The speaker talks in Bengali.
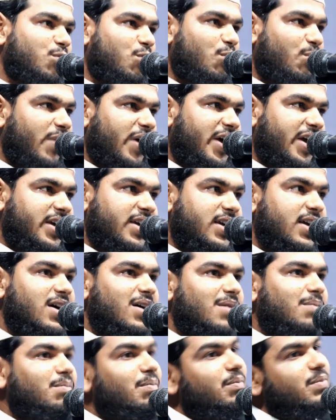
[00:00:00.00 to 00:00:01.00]
পূর্বেই
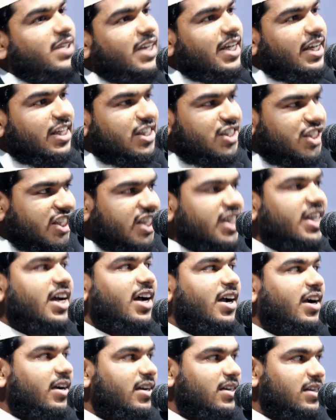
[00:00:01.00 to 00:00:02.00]
যে
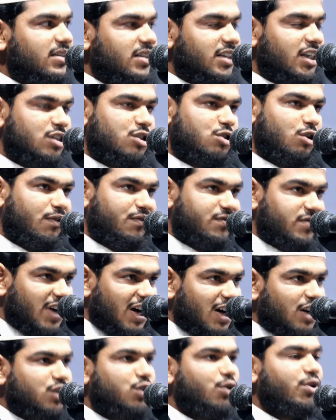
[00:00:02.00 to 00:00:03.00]
ইঞ্জিনিয়ার যিনি
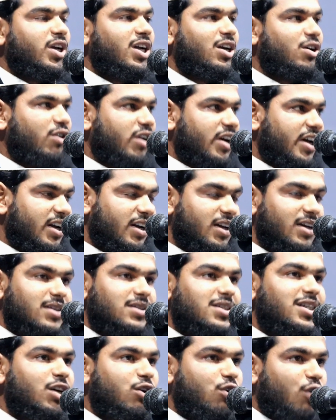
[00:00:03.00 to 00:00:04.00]
সফটওয়্যার তৈরি করেন
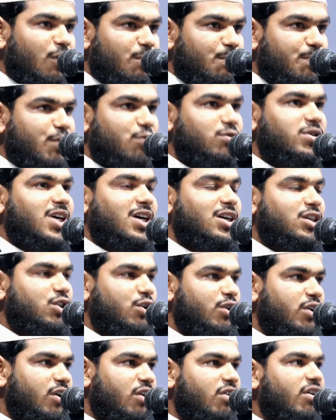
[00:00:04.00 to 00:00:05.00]
যিনি কম্পিউটার
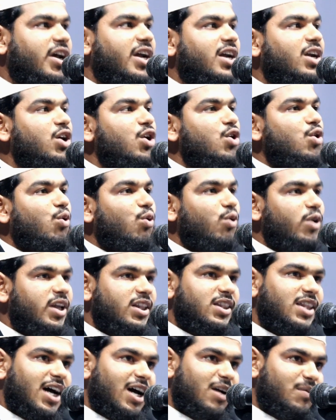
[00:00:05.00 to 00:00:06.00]
তৈরি করেন উনি
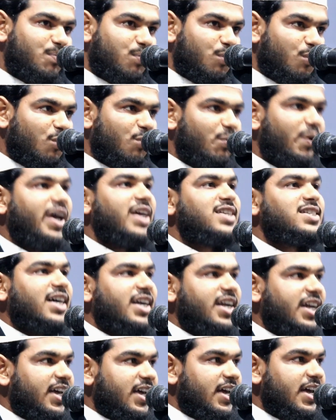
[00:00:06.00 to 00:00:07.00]
তার পূর্বেই
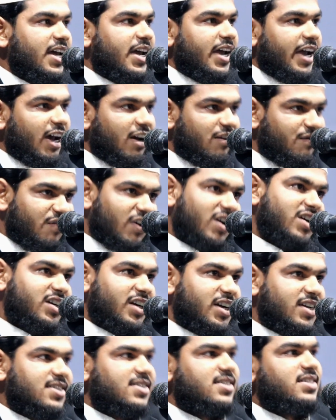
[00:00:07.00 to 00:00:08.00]
জানে
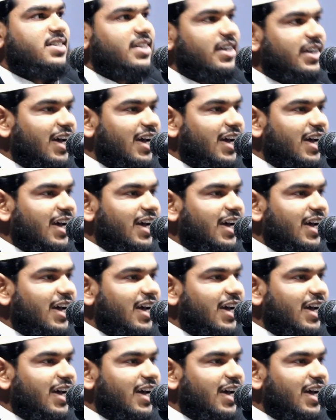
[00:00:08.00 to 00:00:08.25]
অ্যাডভান্টেজ ডি